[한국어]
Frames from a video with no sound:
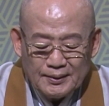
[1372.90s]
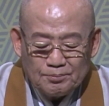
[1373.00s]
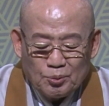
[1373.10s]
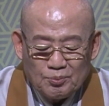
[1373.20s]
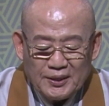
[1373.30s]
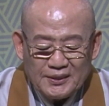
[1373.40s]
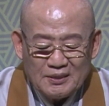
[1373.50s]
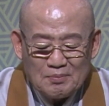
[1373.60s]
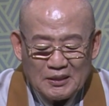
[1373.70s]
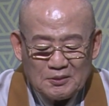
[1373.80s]
본문에
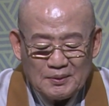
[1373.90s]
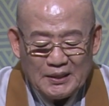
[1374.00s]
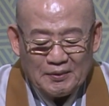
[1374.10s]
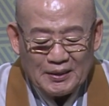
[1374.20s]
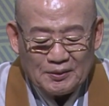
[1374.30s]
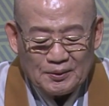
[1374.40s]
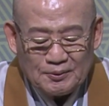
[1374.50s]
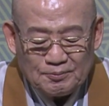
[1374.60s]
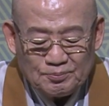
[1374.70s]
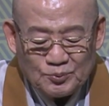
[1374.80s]
이런 말씀이 나와요.
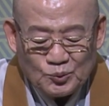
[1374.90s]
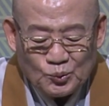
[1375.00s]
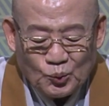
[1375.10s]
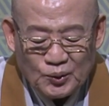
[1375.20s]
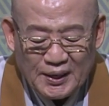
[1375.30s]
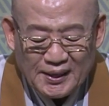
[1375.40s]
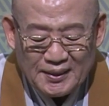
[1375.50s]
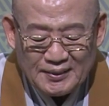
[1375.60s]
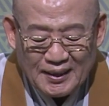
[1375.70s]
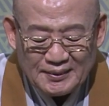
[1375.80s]
도량에
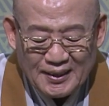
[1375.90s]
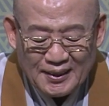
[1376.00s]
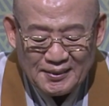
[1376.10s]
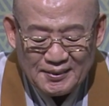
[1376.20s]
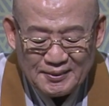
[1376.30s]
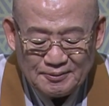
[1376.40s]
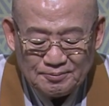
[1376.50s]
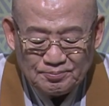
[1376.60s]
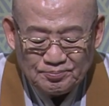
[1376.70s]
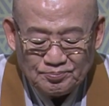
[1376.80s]
산다 하여,
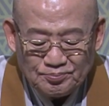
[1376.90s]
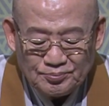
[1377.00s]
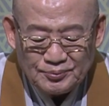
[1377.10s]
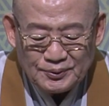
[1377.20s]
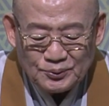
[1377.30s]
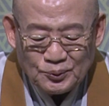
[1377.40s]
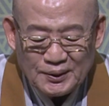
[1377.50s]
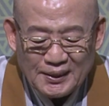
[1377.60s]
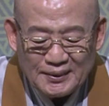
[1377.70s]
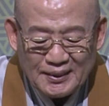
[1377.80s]

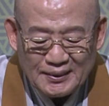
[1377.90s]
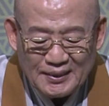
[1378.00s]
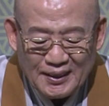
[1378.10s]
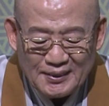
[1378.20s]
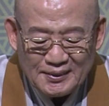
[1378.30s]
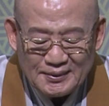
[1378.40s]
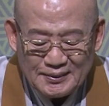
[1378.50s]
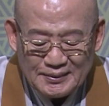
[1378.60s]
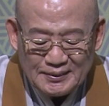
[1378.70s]
도량에 산다 하여,